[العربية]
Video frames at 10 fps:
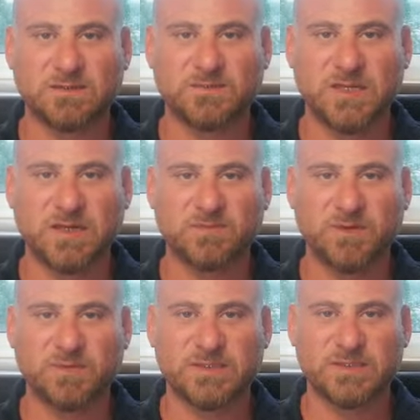من أهم
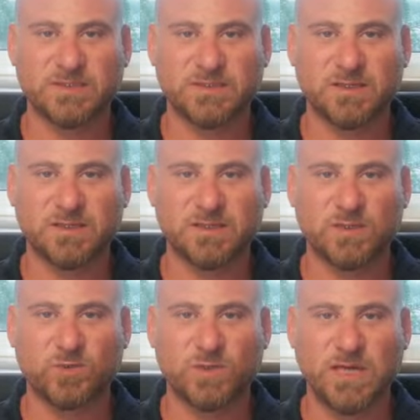مبادئ الإدارة اللي
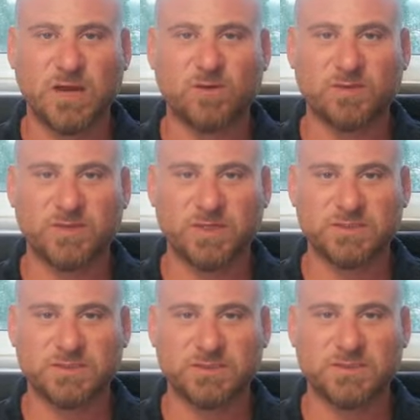هو الحوكمة
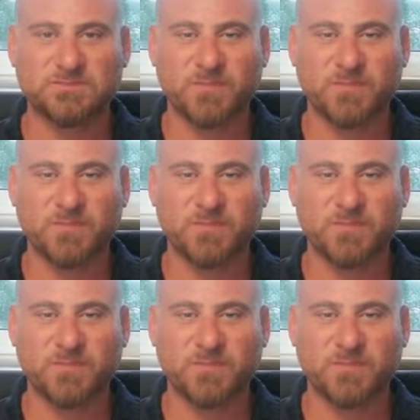الرشيدة